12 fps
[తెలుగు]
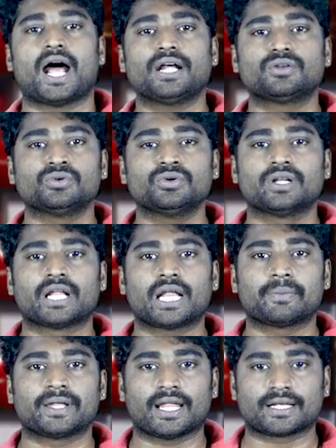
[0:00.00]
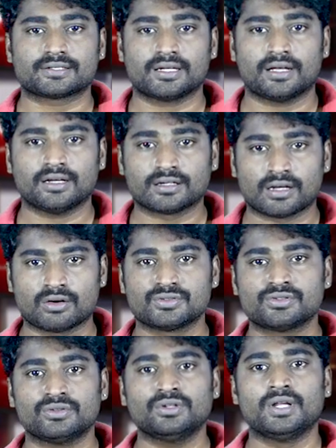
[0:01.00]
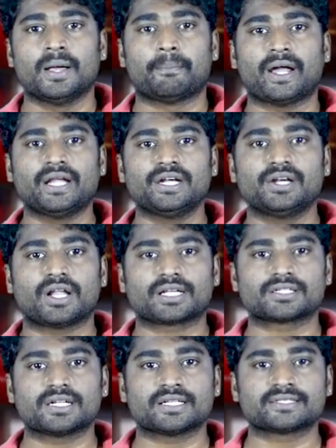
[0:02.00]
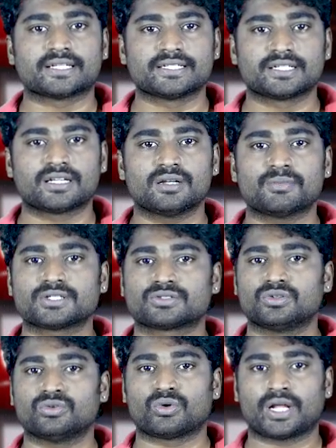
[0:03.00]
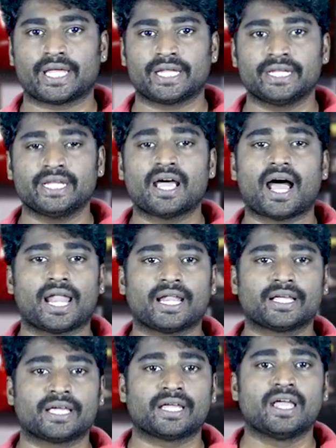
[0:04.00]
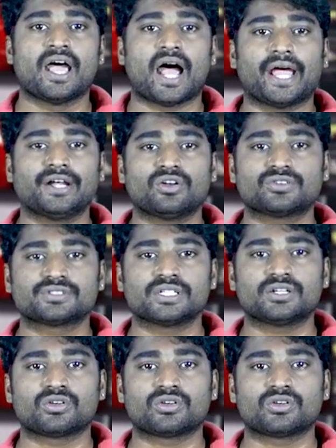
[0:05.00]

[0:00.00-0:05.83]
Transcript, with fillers: అటు నలభై లక్షల గ్లౌజ్లు పన్నెండు లక్షల సర్జికల్ మాస్కులు ఉన్నాయని అలాగే హైడ్రోక్సీ